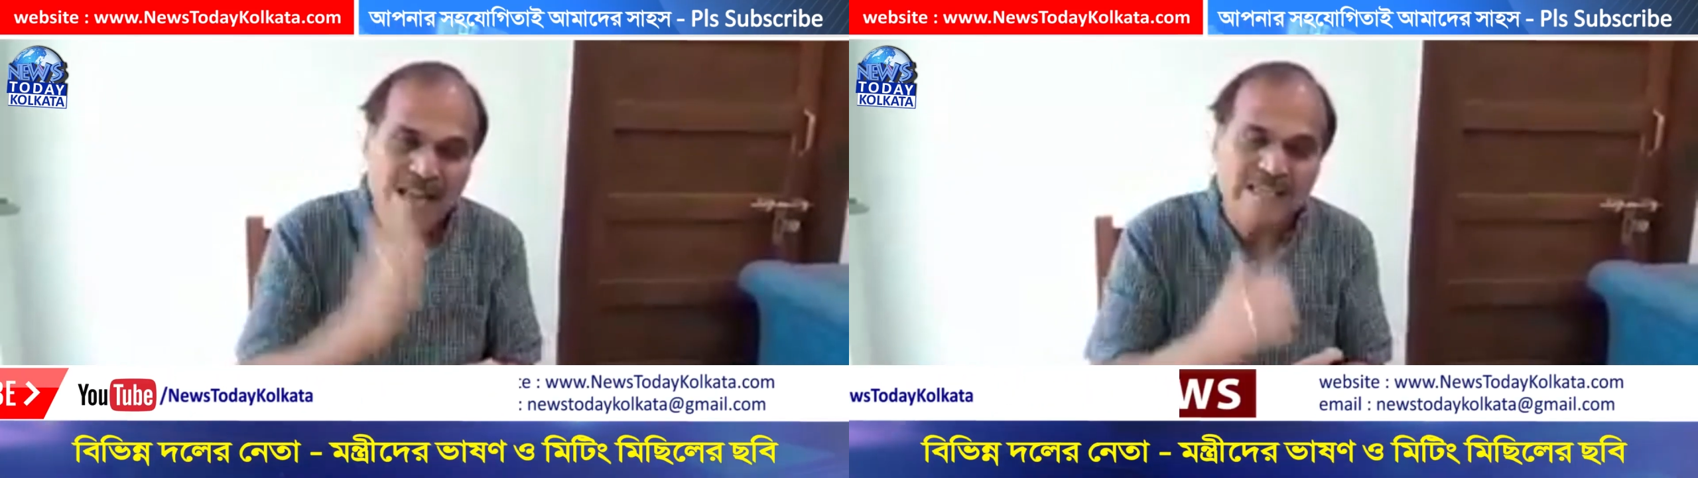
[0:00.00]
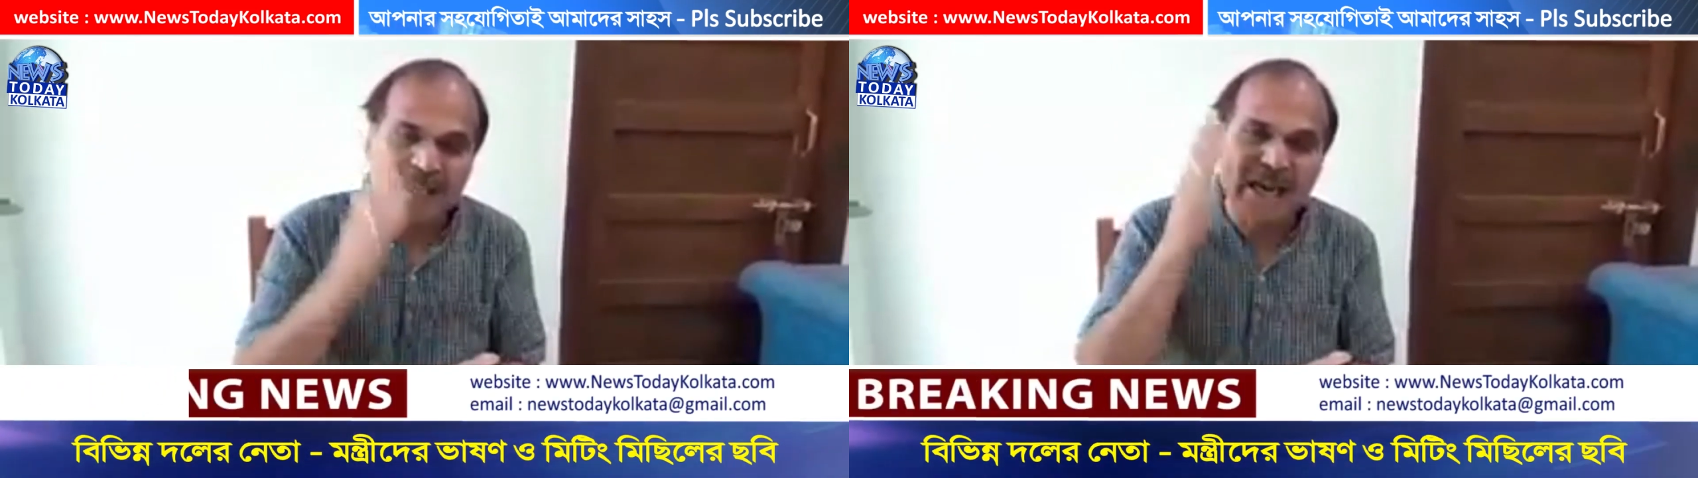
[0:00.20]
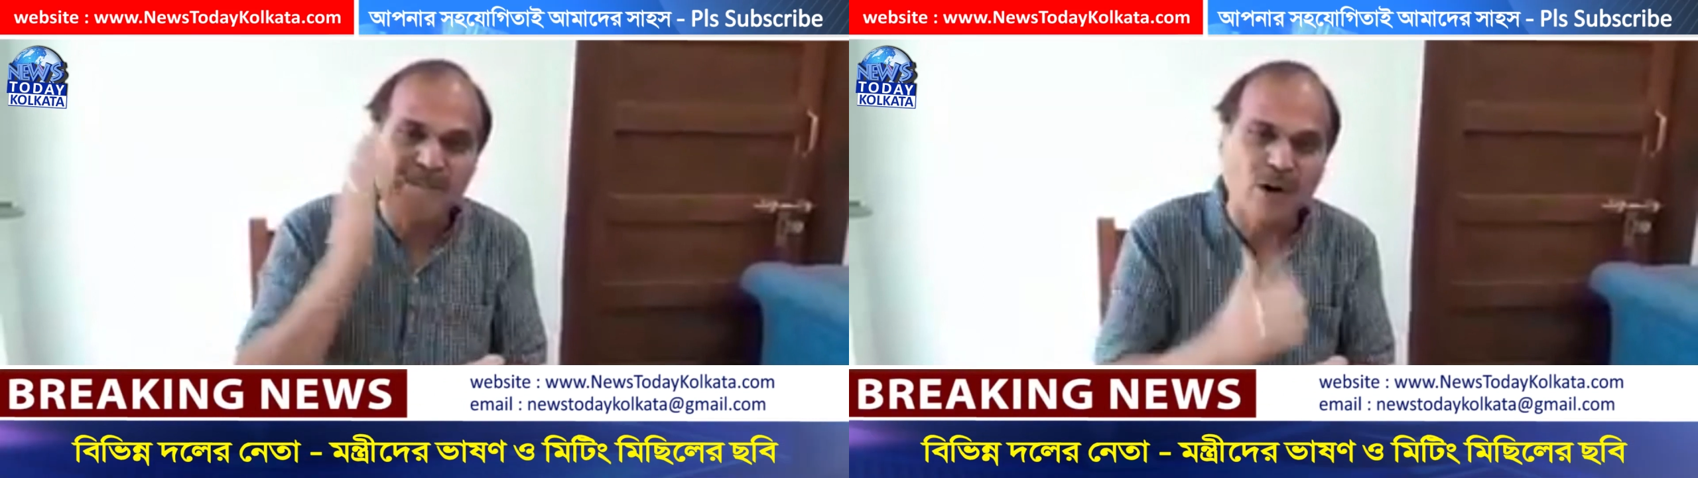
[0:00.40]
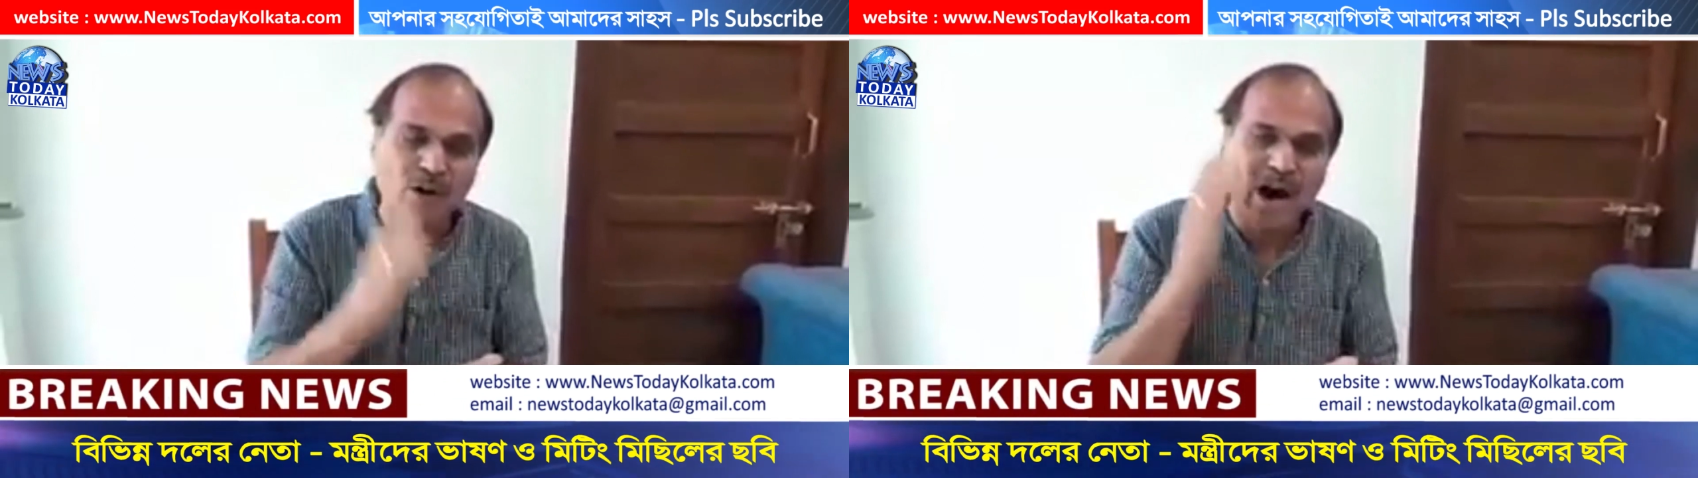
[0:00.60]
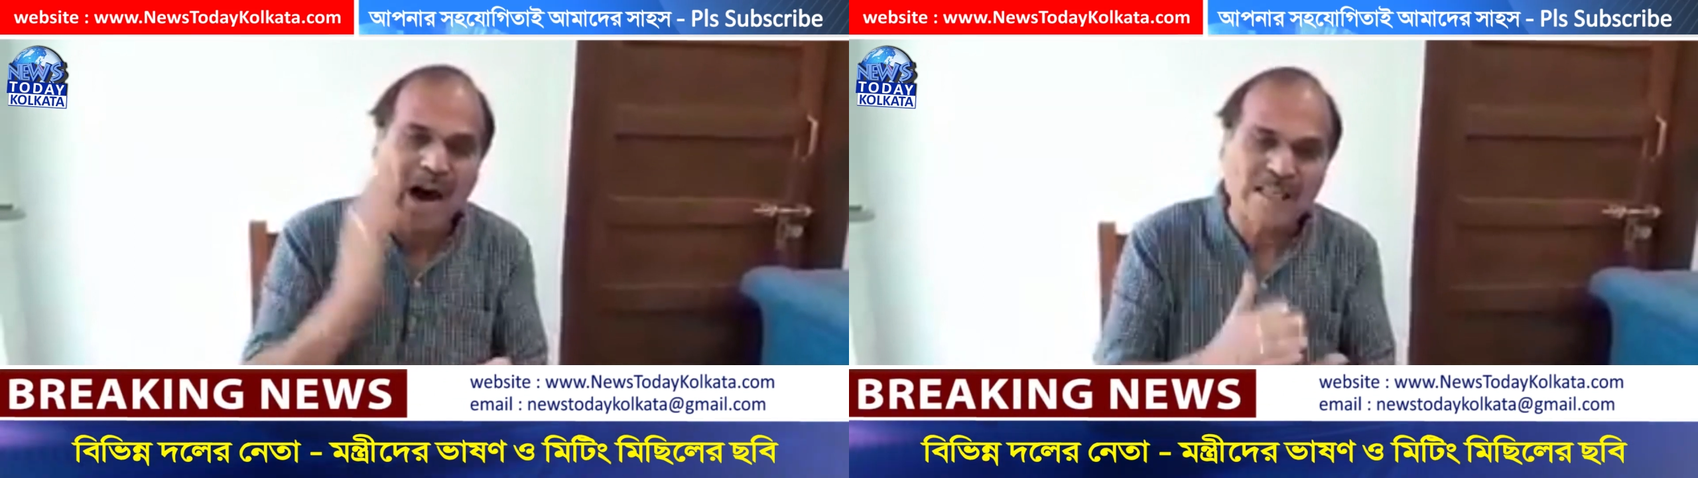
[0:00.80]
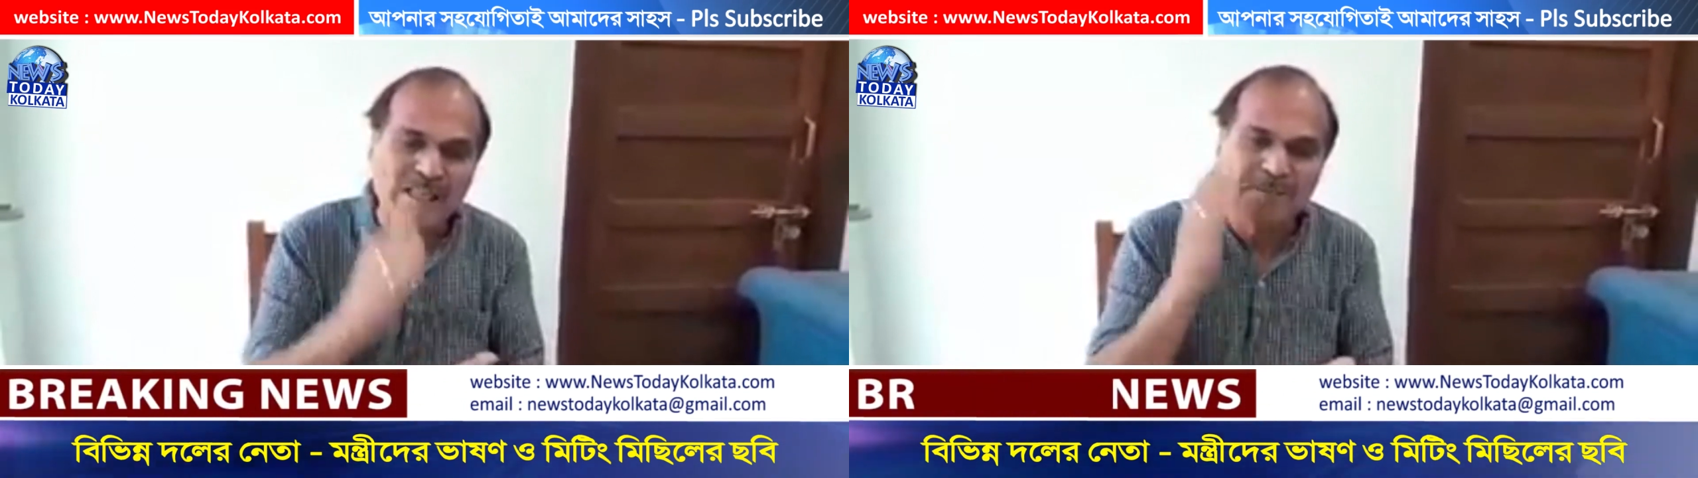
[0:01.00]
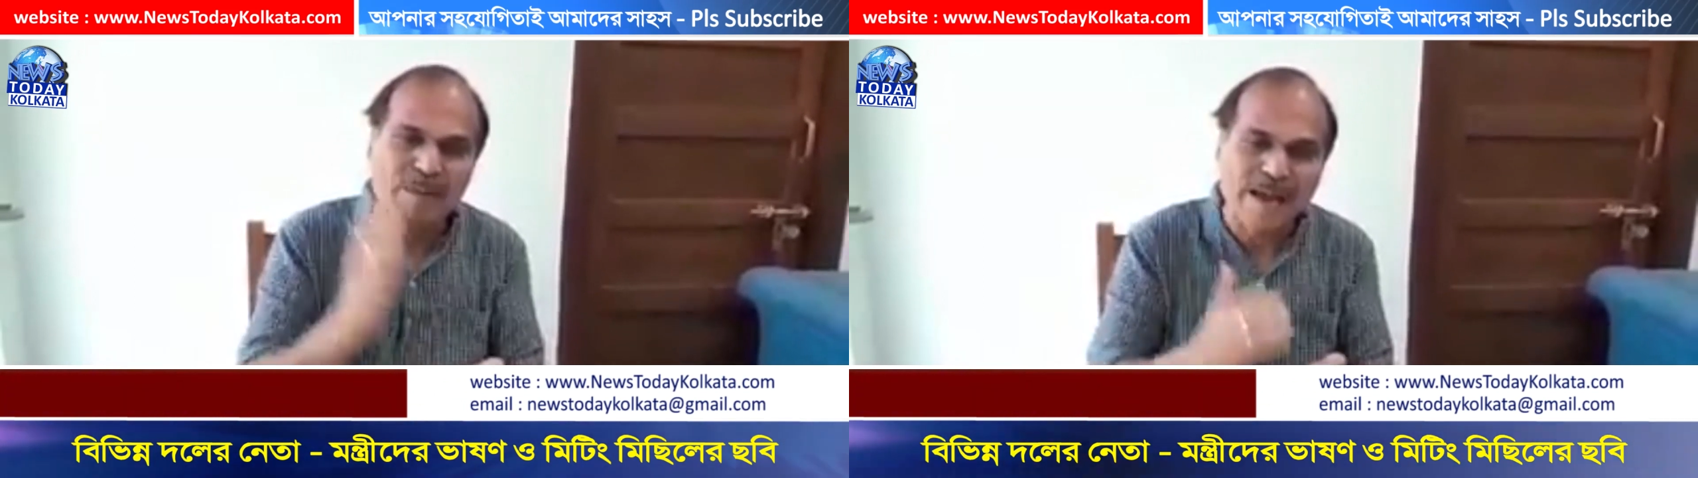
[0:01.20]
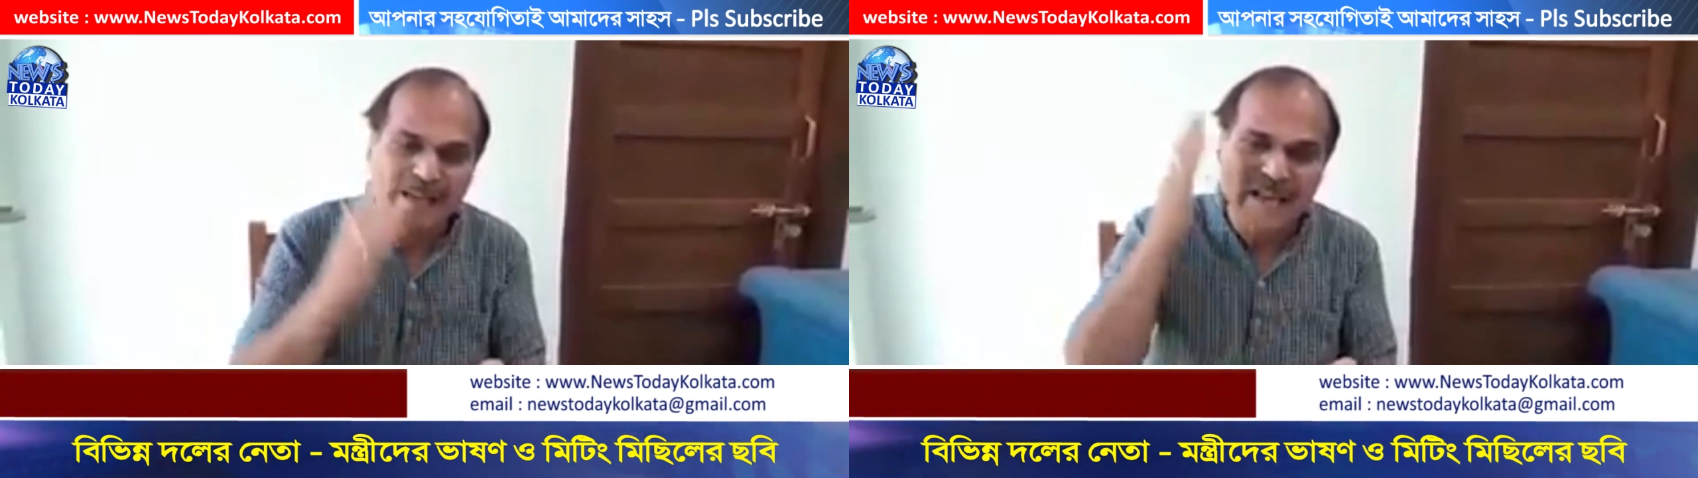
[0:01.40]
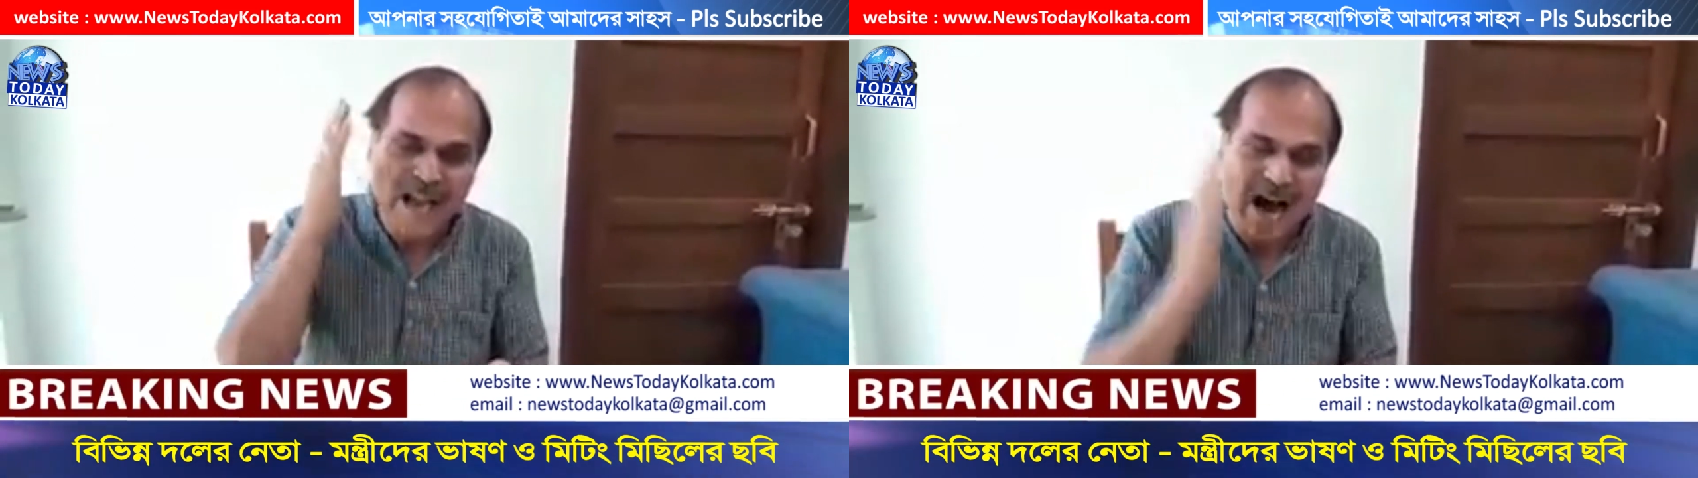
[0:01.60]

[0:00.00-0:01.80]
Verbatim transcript: এর থেকে বড় আর্থিক প্যাকেজ